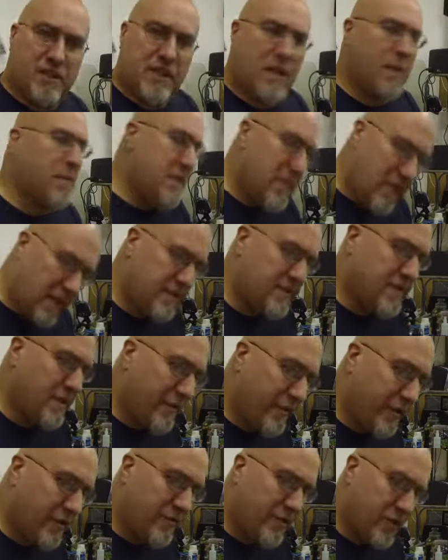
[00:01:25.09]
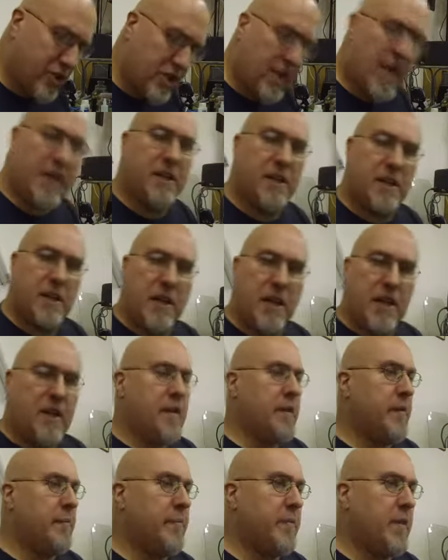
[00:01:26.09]
Ich habe nichts davon verstanden,
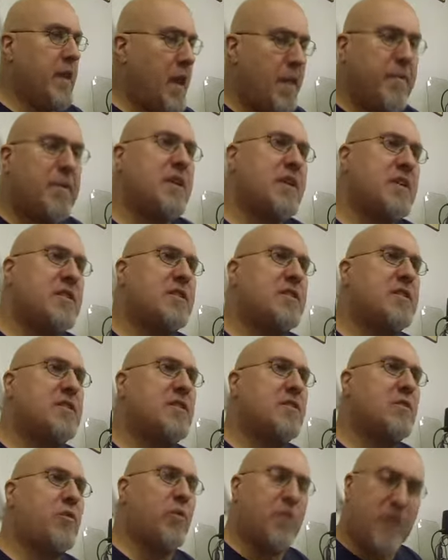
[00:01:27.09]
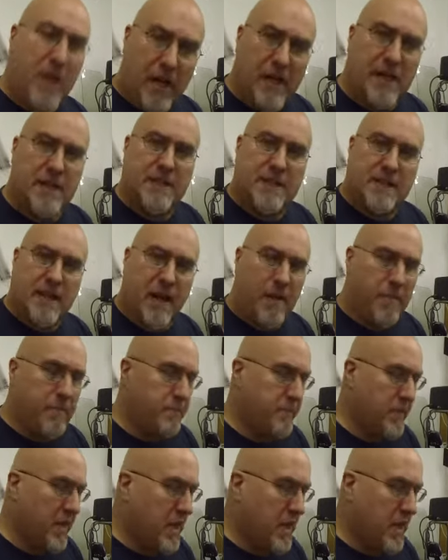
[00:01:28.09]
aber es ist unterhaltsam.